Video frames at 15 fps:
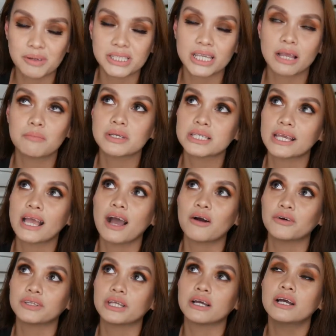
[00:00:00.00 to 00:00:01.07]
Masayang-masaya
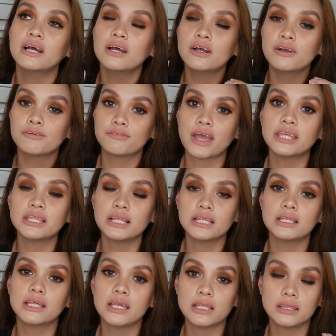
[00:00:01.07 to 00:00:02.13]
ako na
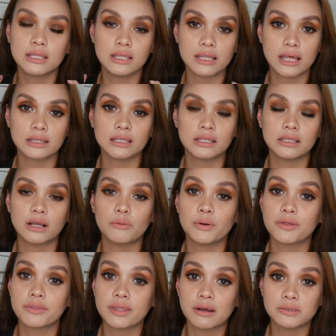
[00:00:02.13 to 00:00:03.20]
finally na-hit na natin ang
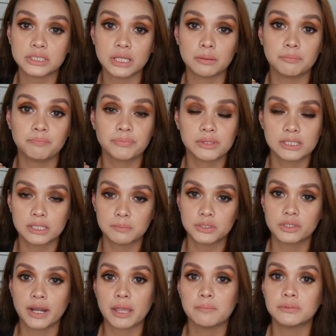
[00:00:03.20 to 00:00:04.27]
1,000
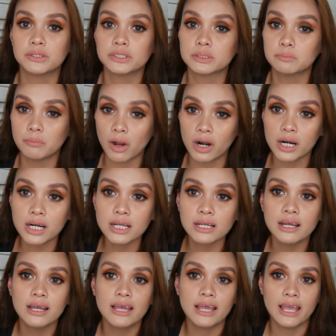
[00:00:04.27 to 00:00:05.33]
subscribers mark.
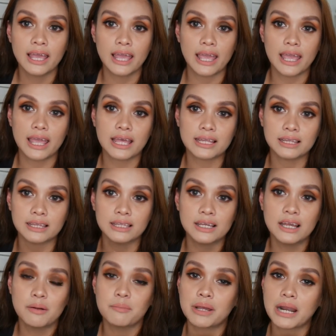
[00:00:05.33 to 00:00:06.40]
And
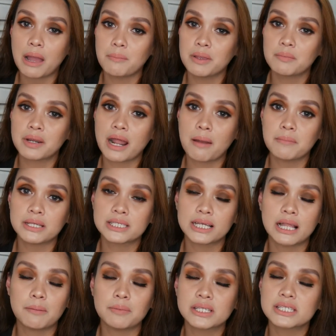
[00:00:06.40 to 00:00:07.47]
maraming maraming
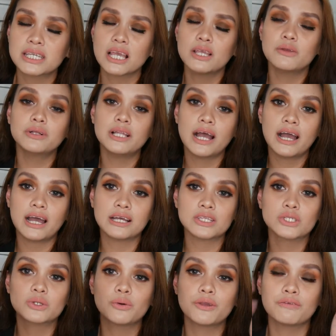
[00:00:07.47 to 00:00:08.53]
salamat sa inyong
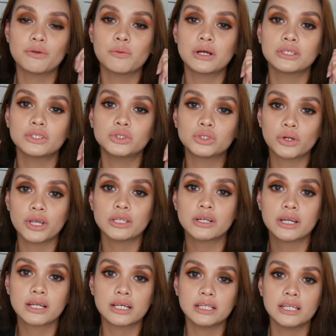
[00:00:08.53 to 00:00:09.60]
lahat. So if you wanna join
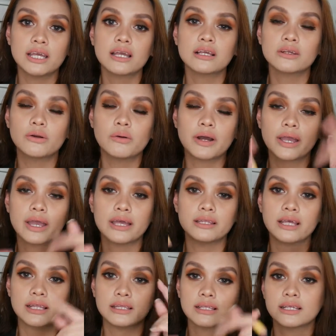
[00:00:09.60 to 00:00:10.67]
our click, go ahead
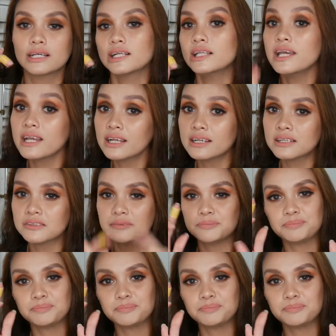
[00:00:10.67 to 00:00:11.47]
and click